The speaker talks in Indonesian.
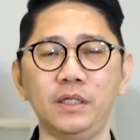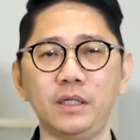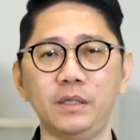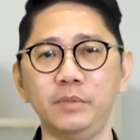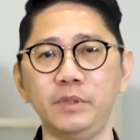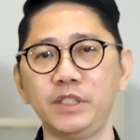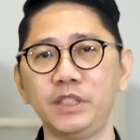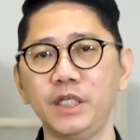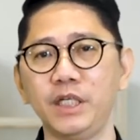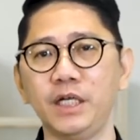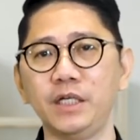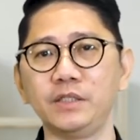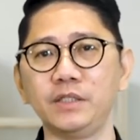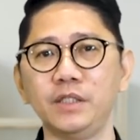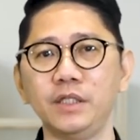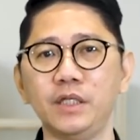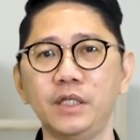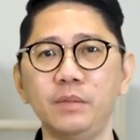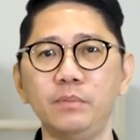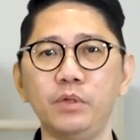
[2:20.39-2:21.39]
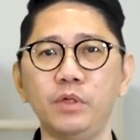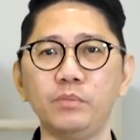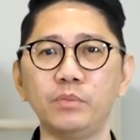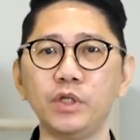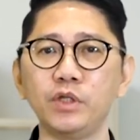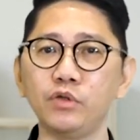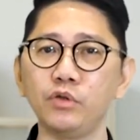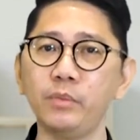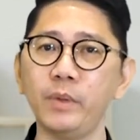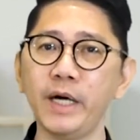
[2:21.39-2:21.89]
Kemiskinan sendiri belum
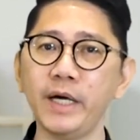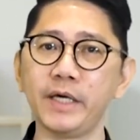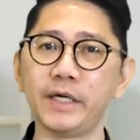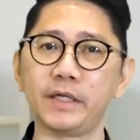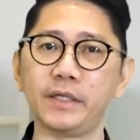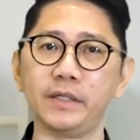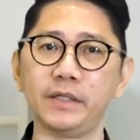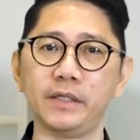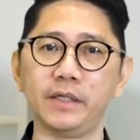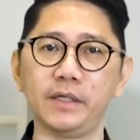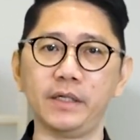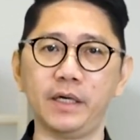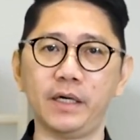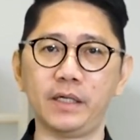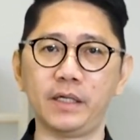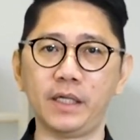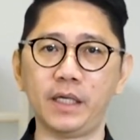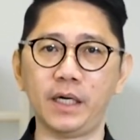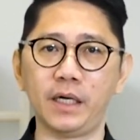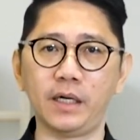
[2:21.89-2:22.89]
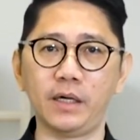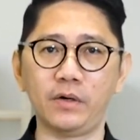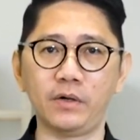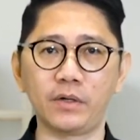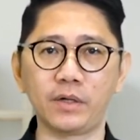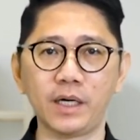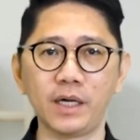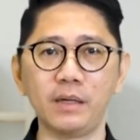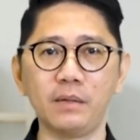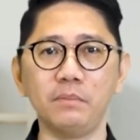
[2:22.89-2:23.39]
tentu baik. Ada
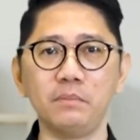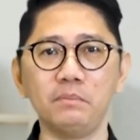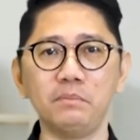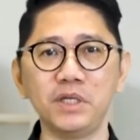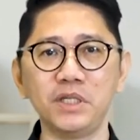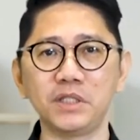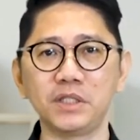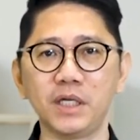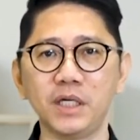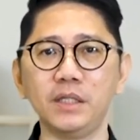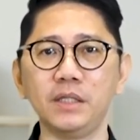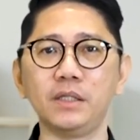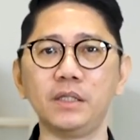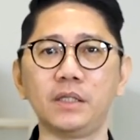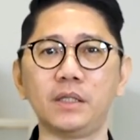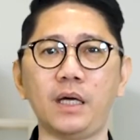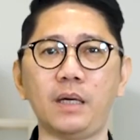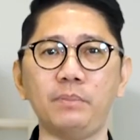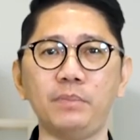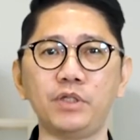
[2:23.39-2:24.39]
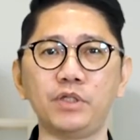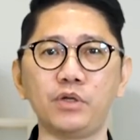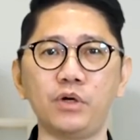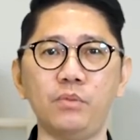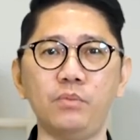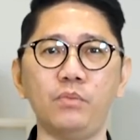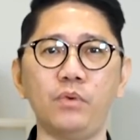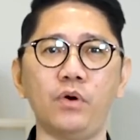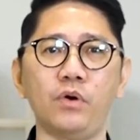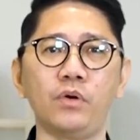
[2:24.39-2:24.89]
orang miskin tetapi
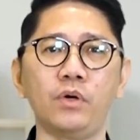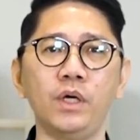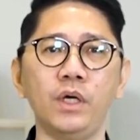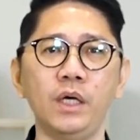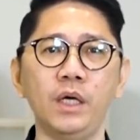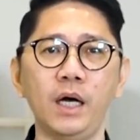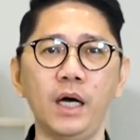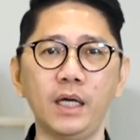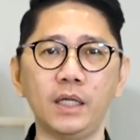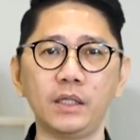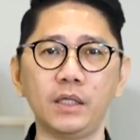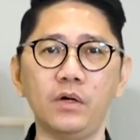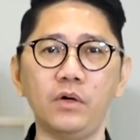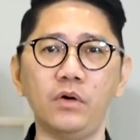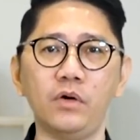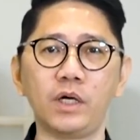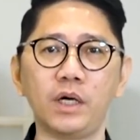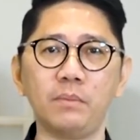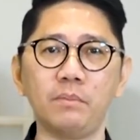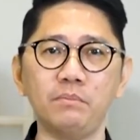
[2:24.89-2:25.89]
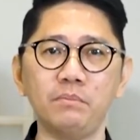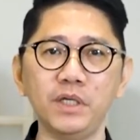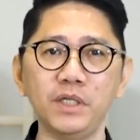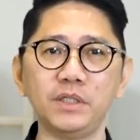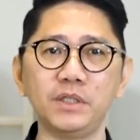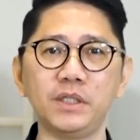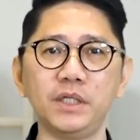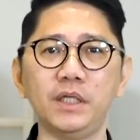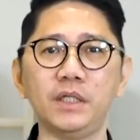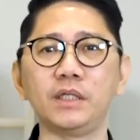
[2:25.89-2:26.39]
sombong, atau orang
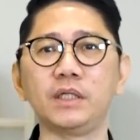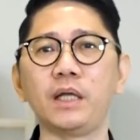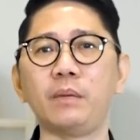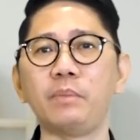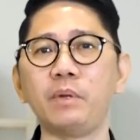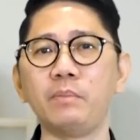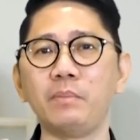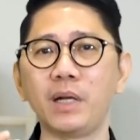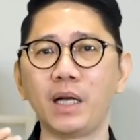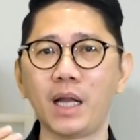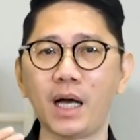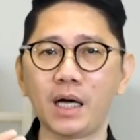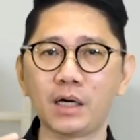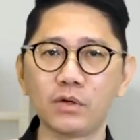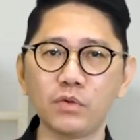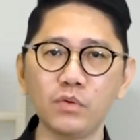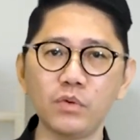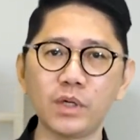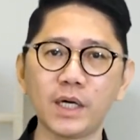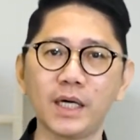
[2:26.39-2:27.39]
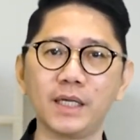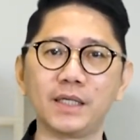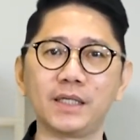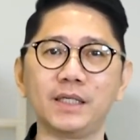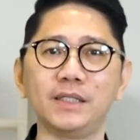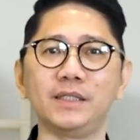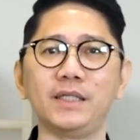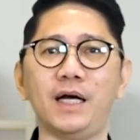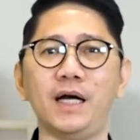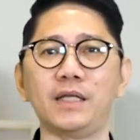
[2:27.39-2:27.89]
miskin tetapi melakukan
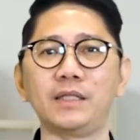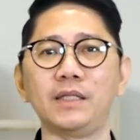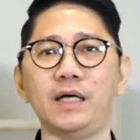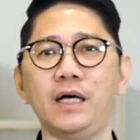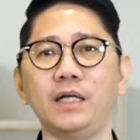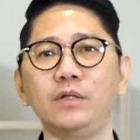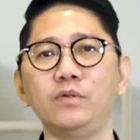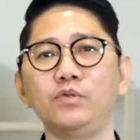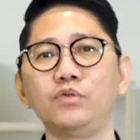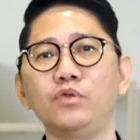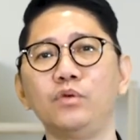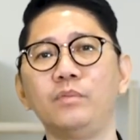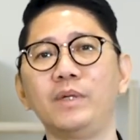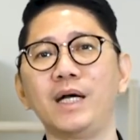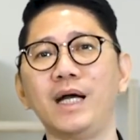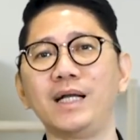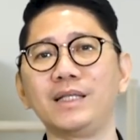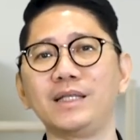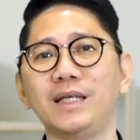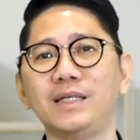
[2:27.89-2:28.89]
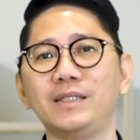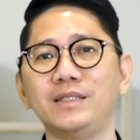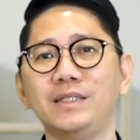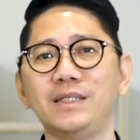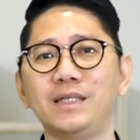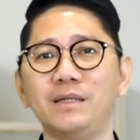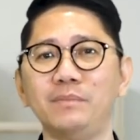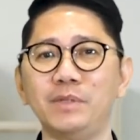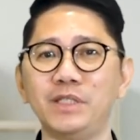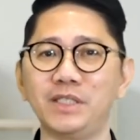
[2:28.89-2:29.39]
kejahatan untuk
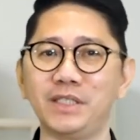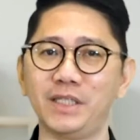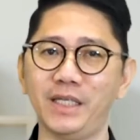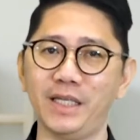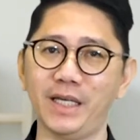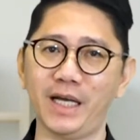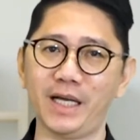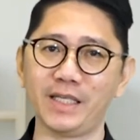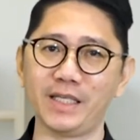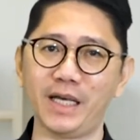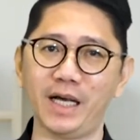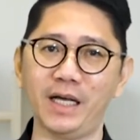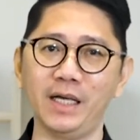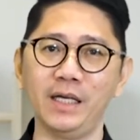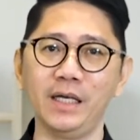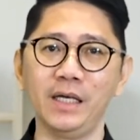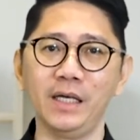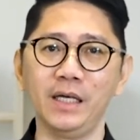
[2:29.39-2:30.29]
mengatasi kemiskinannya.